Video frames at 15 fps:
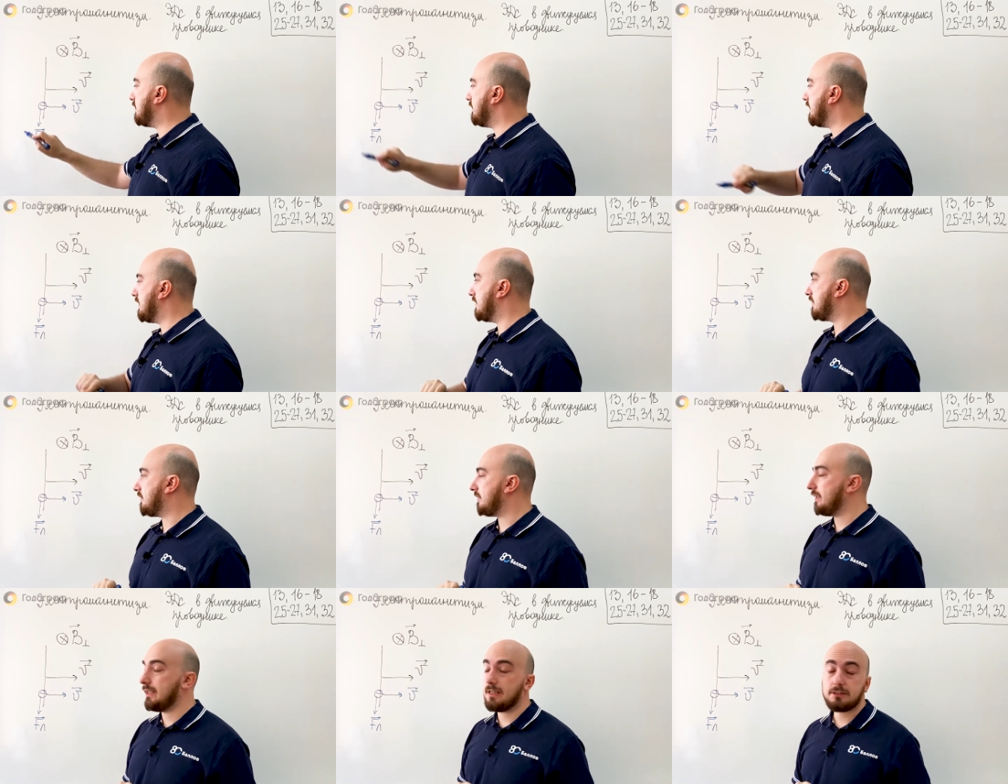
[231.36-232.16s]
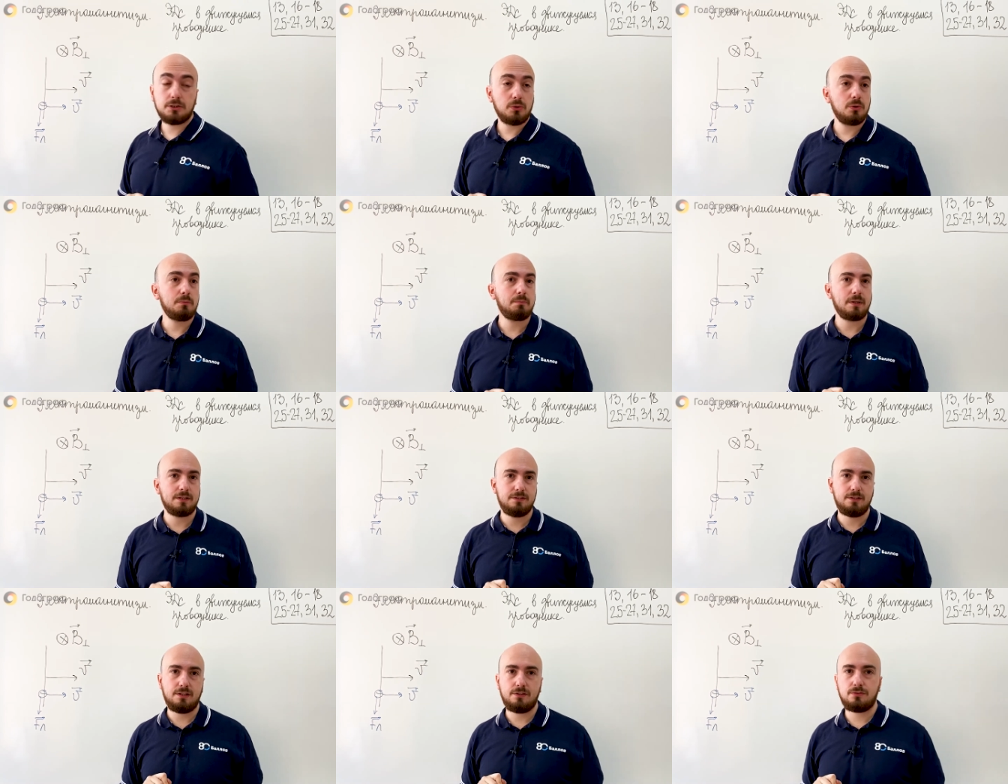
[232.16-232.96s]
двигаться электрон
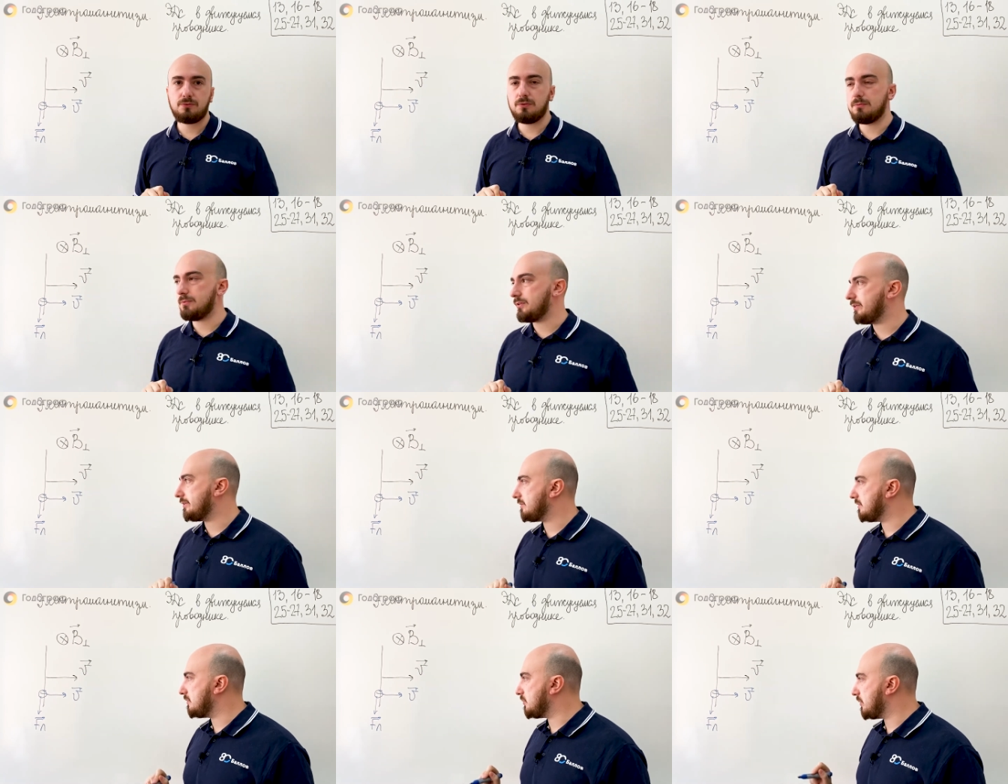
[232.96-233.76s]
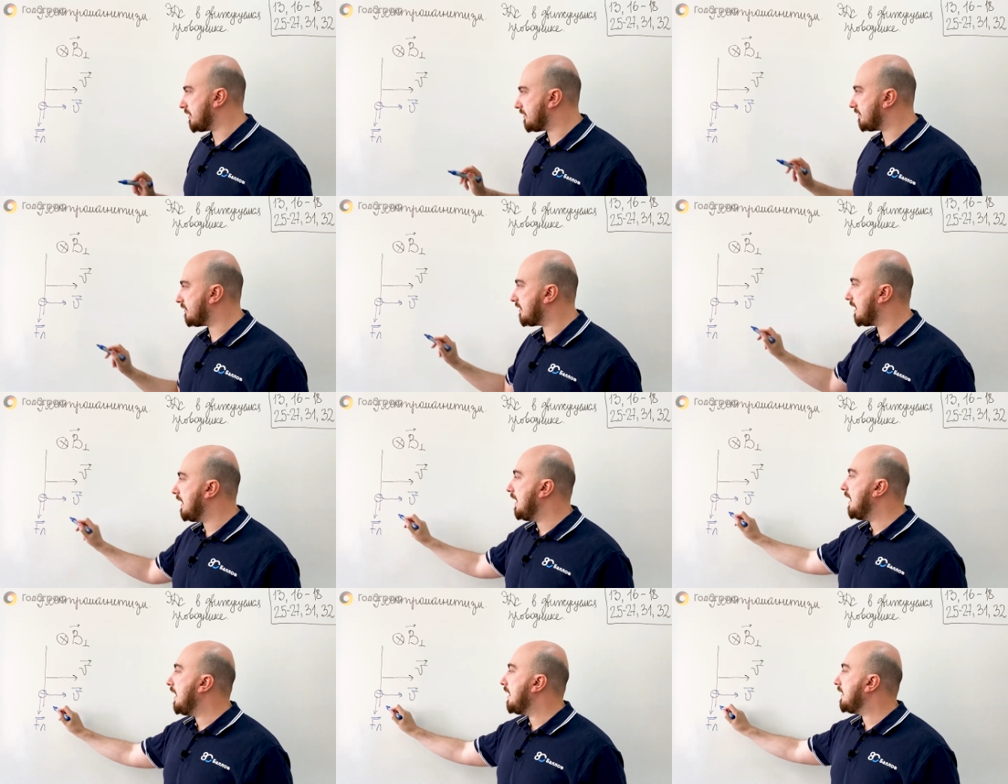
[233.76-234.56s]
под действием силы Лоренца.
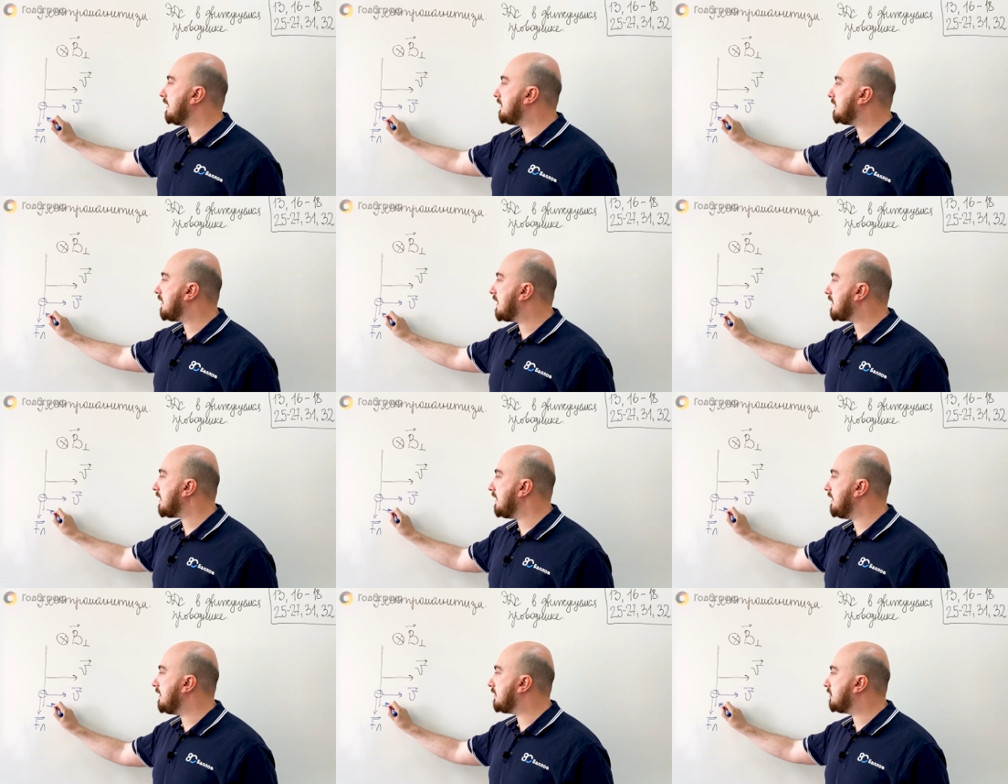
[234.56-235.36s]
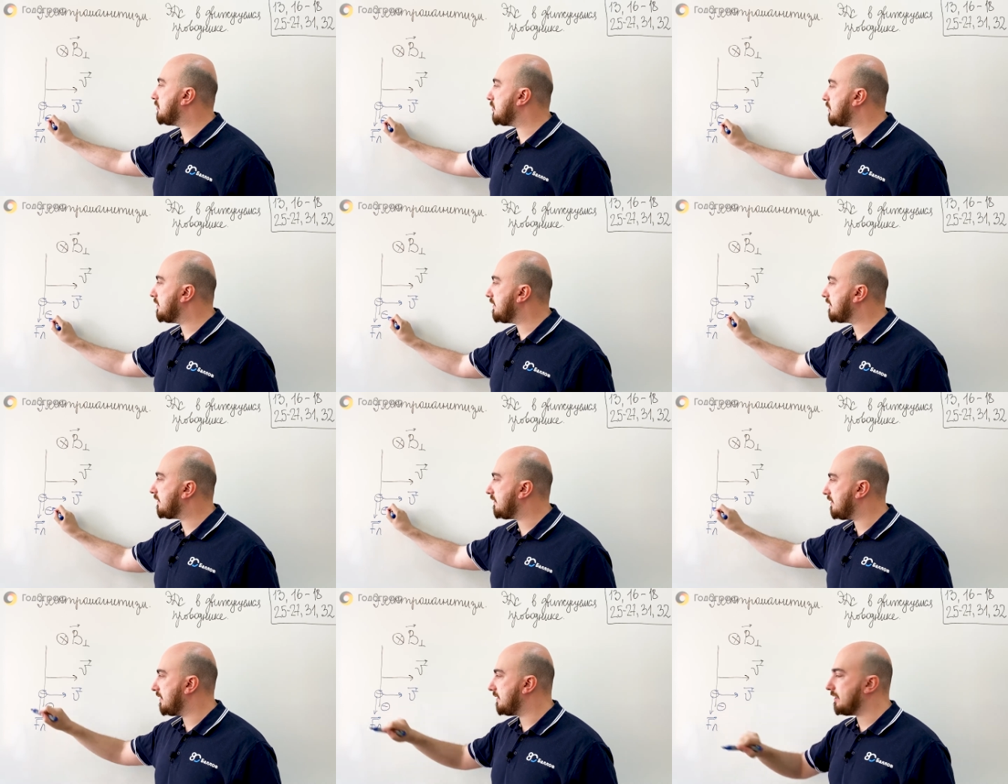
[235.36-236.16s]
Итак, электроны
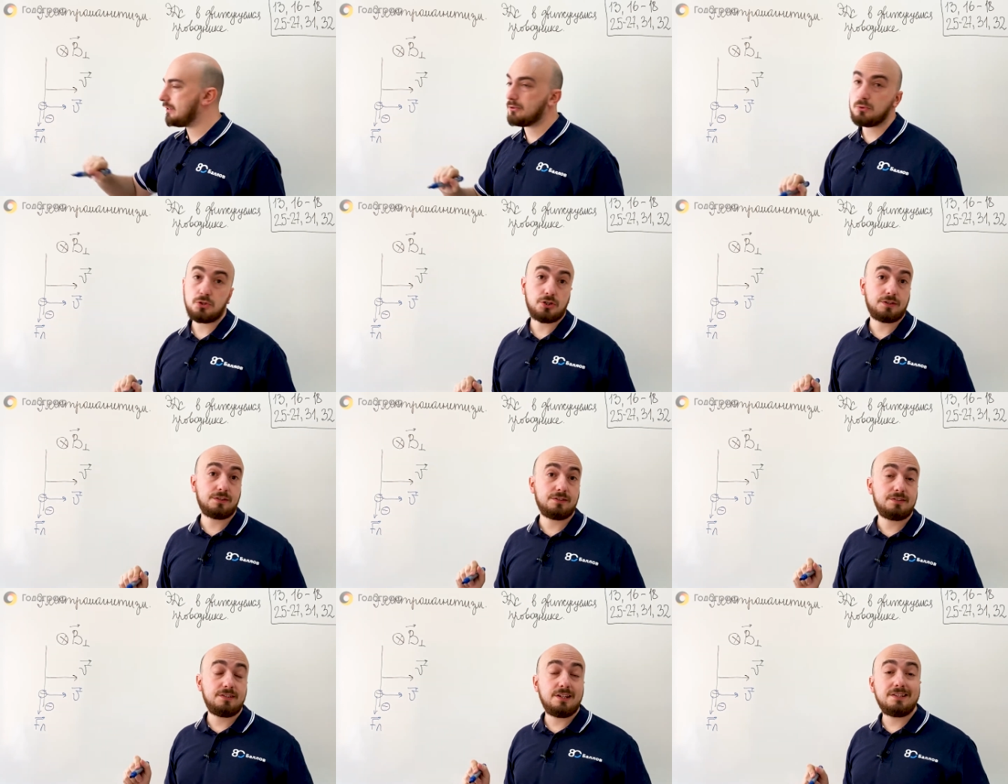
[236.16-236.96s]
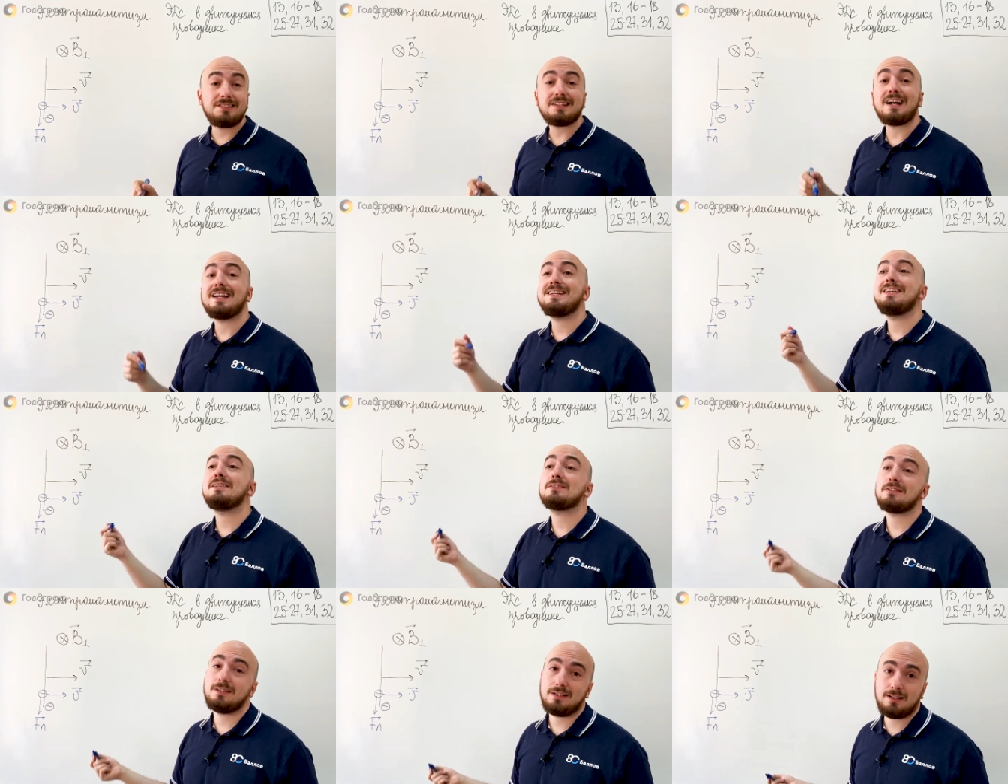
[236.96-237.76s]
сосредоточатся здесь, а
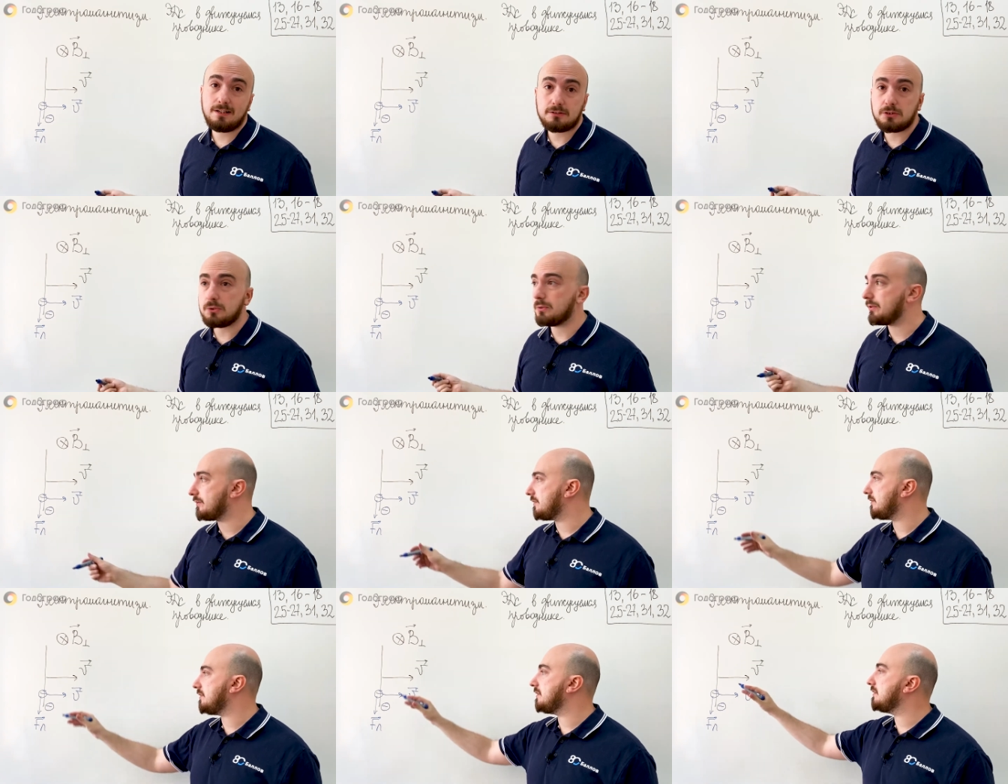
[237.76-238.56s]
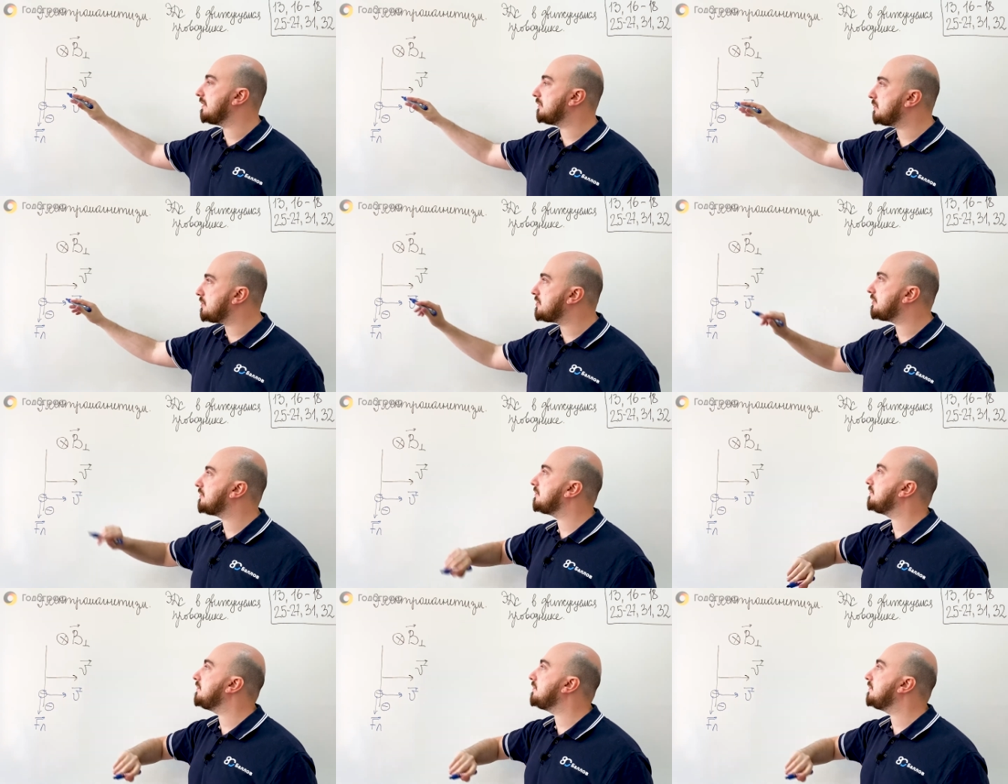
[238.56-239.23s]
если электроны сосредоточатся